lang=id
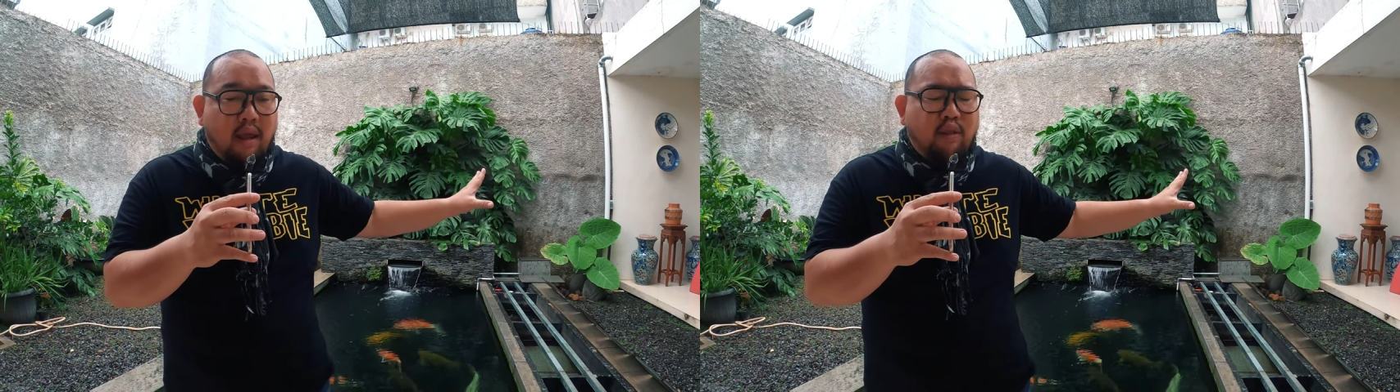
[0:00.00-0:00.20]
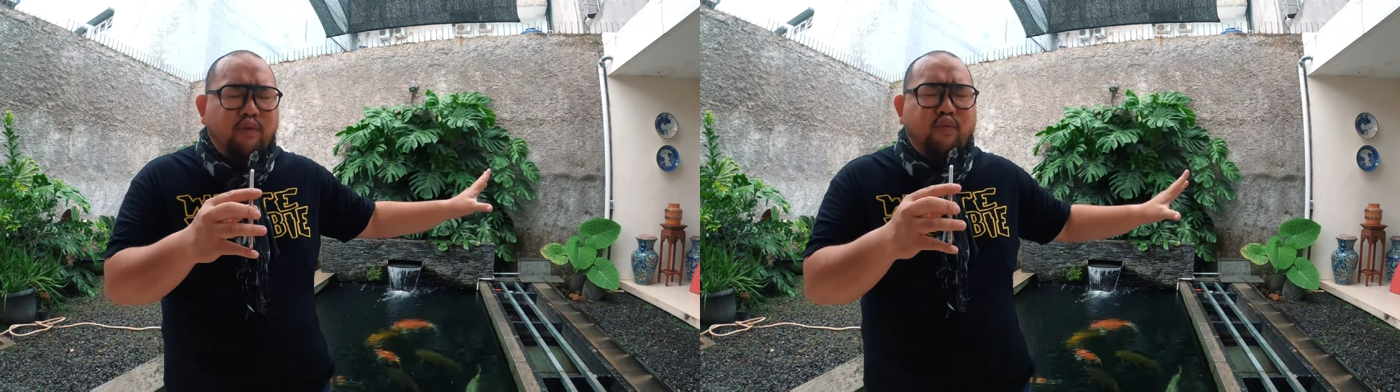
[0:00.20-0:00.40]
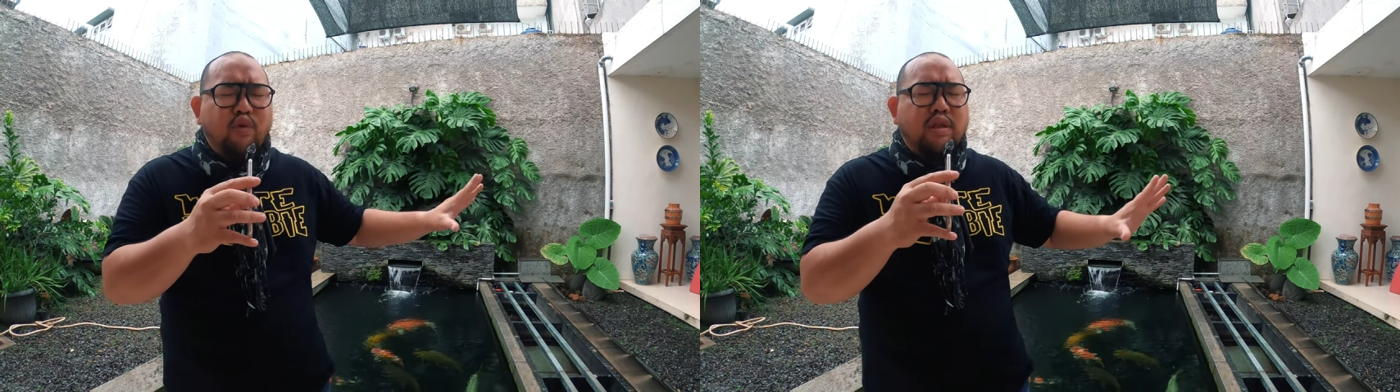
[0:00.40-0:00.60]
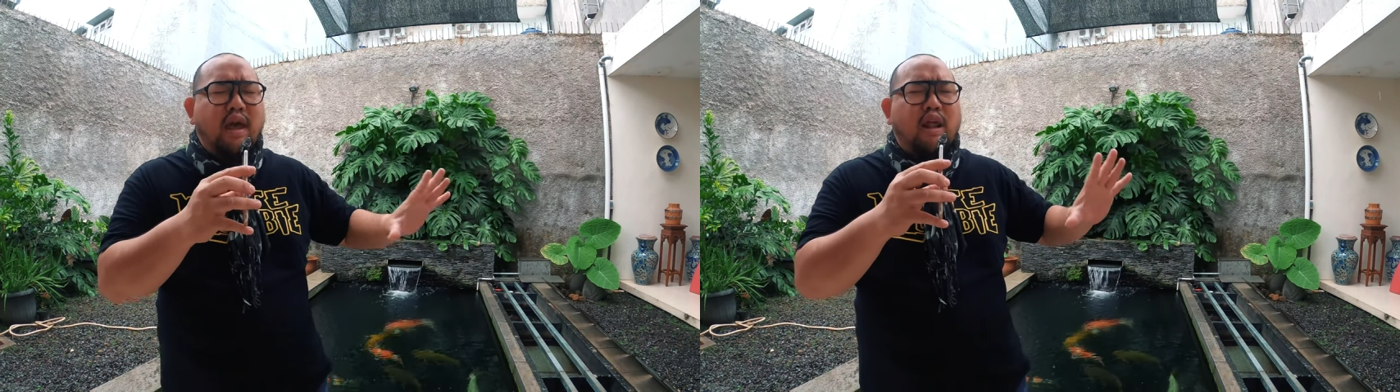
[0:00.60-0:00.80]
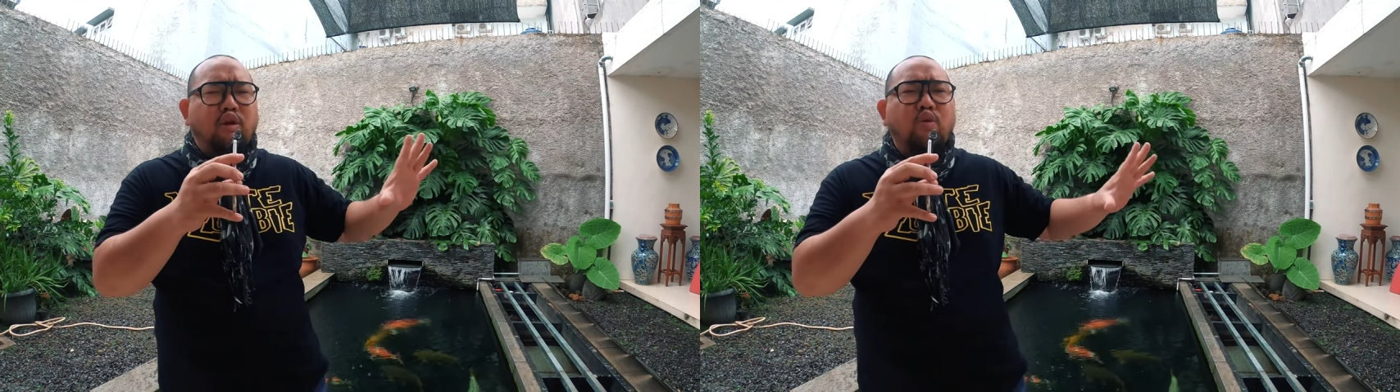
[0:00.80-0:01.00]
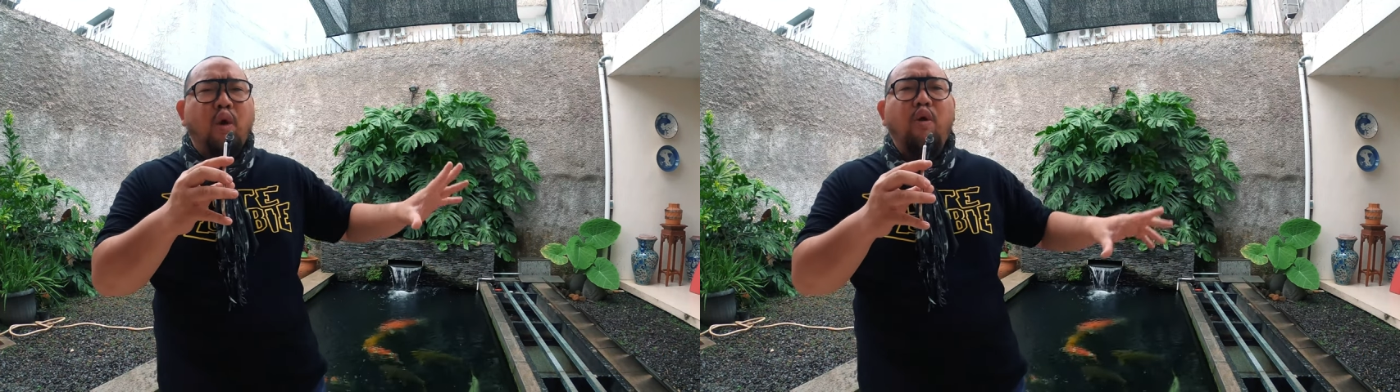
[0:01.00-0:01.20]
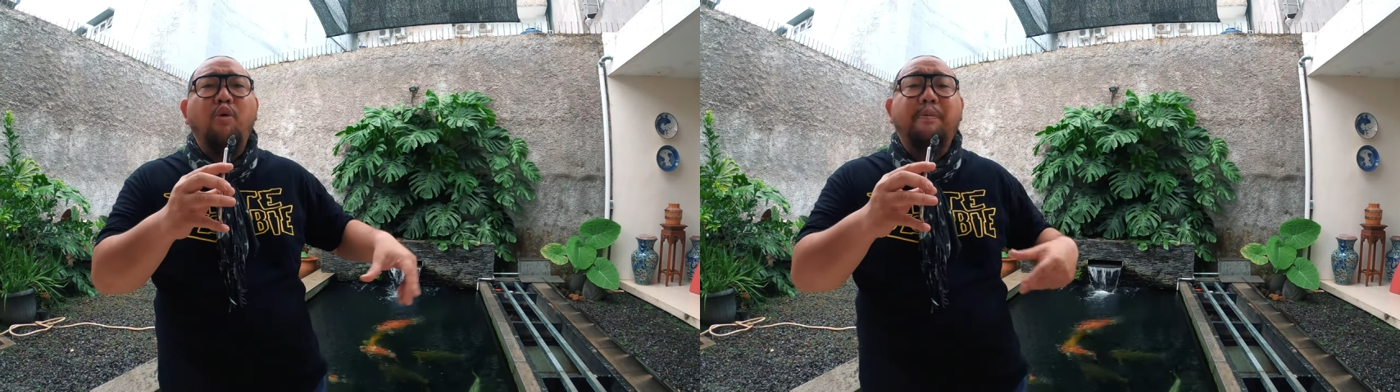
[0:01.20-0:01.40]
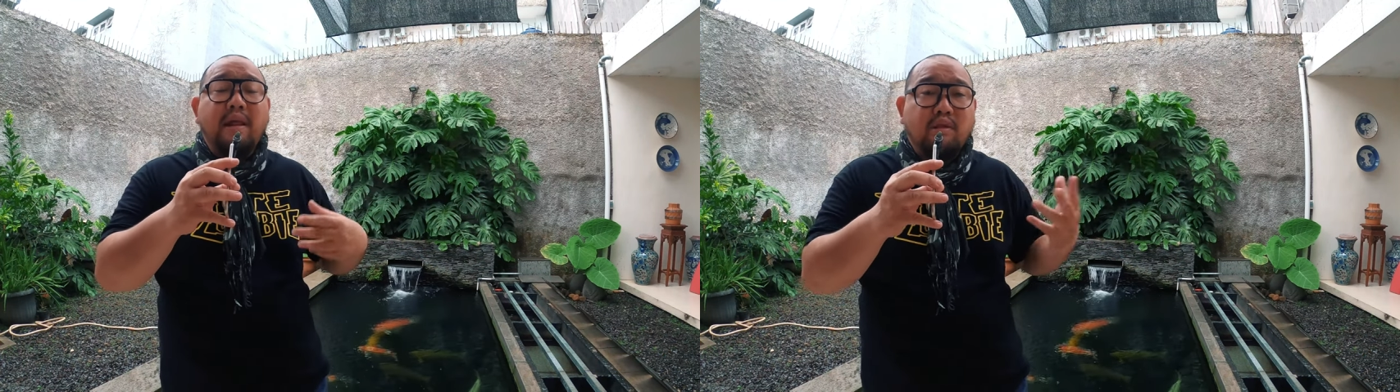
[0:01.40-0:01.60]
Itu fungsi aerator gue
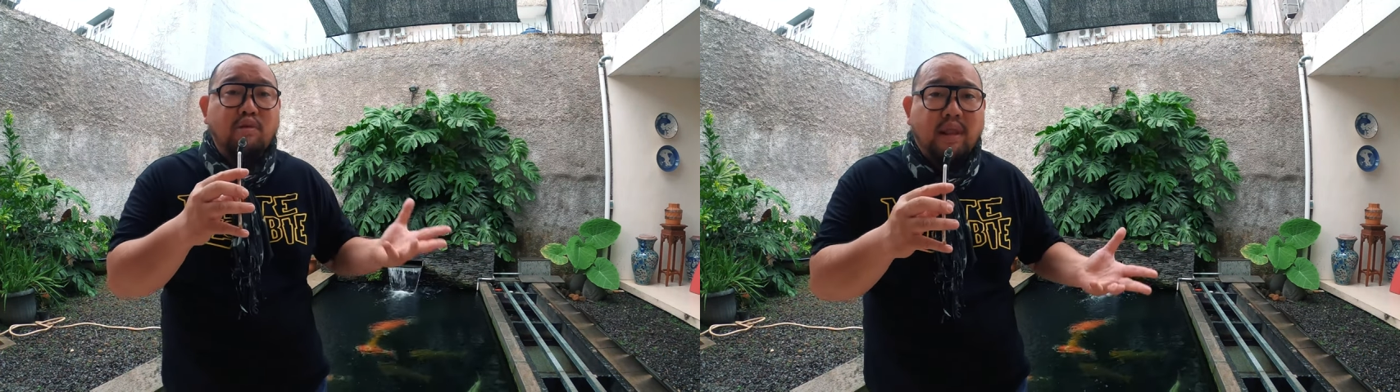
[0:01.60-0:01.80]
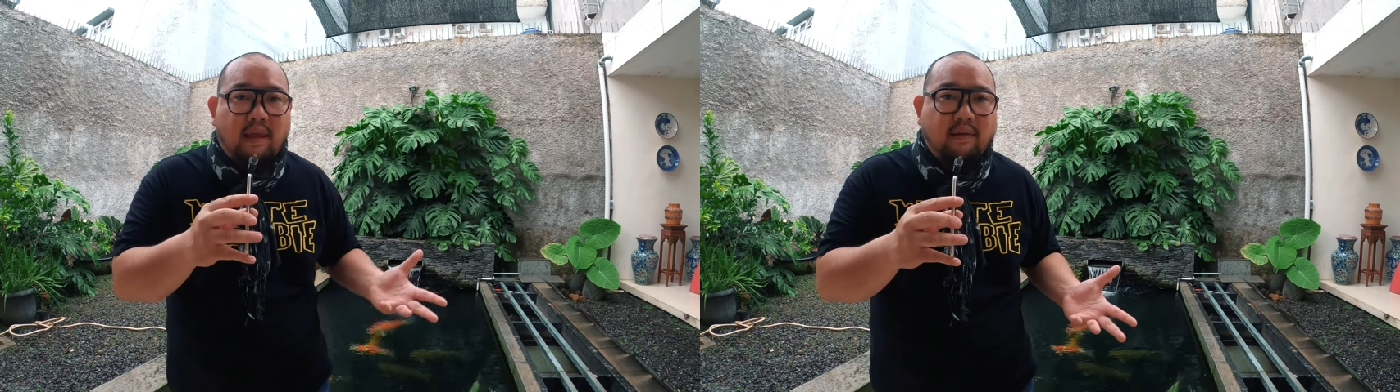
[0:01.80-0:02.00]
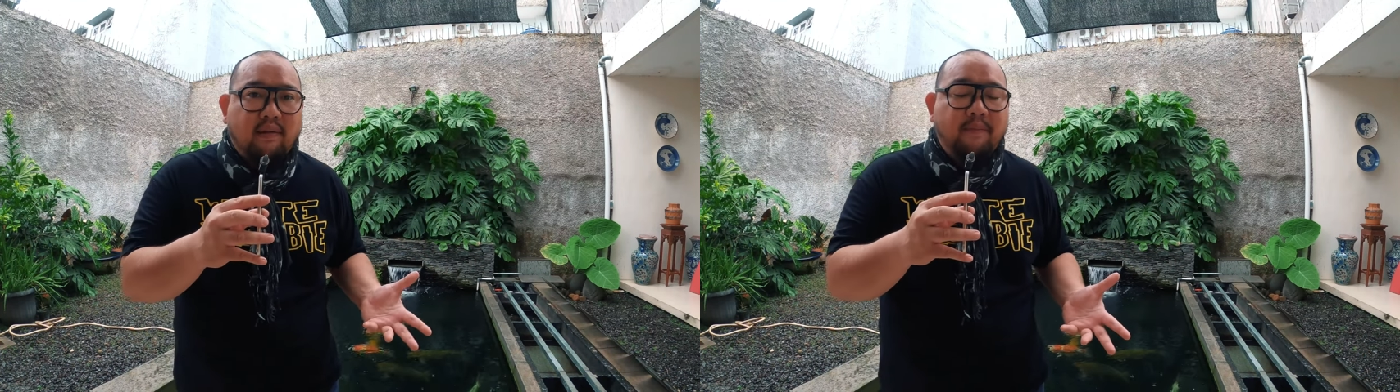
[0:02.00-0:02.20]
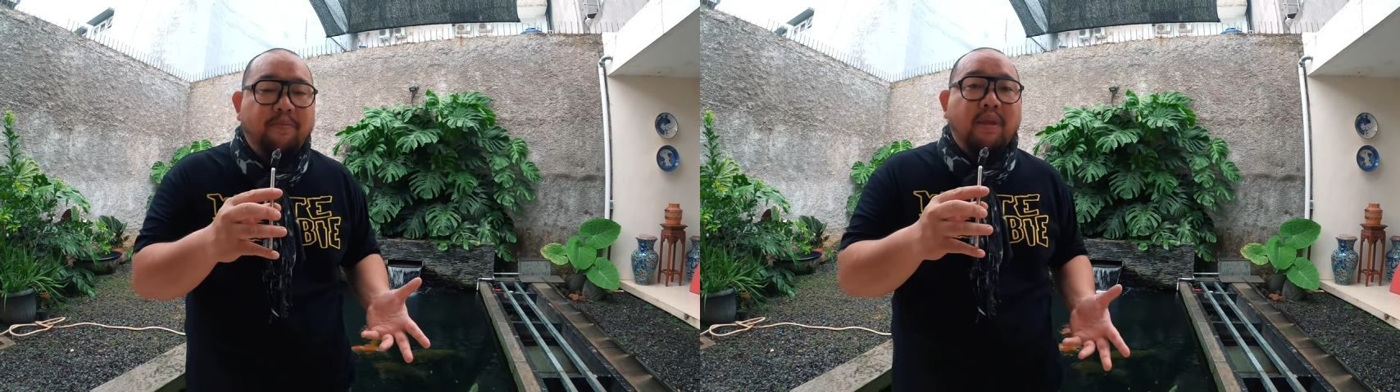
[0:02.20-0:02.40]
kupas tuntas.